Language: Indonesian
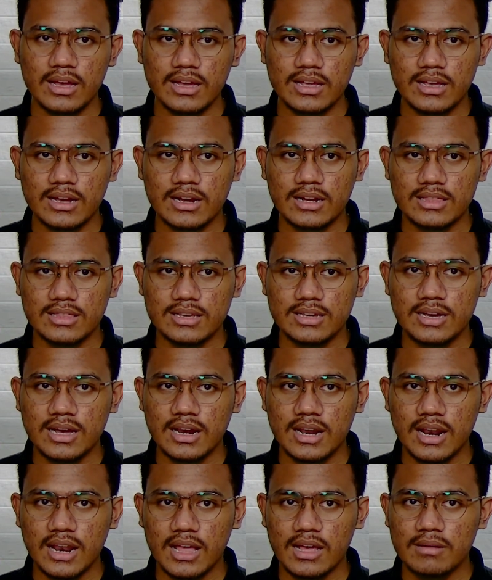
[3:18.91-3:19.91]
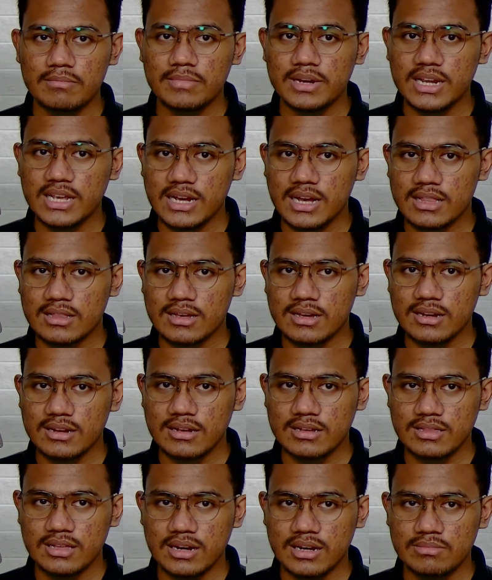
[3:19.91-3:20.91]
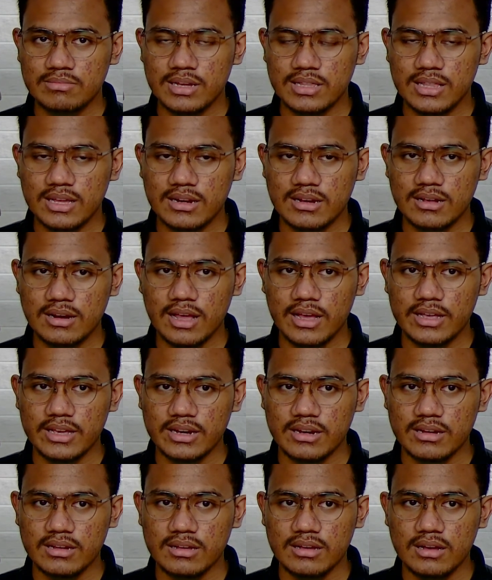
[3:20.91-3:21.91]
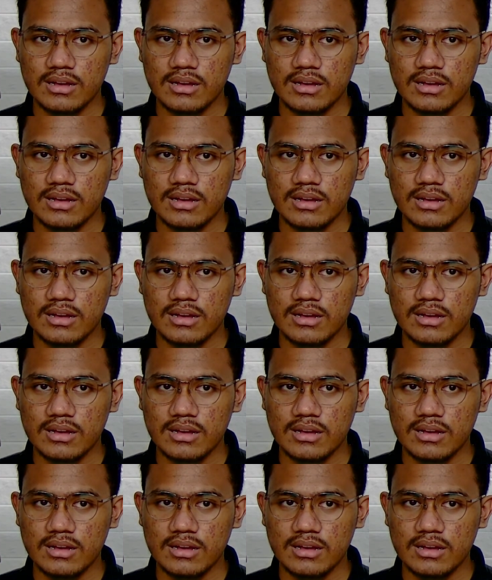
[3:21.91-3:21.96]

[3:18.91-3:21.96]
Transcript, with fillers: Yang ketiga adalah meningkatkan keterlibatan klien.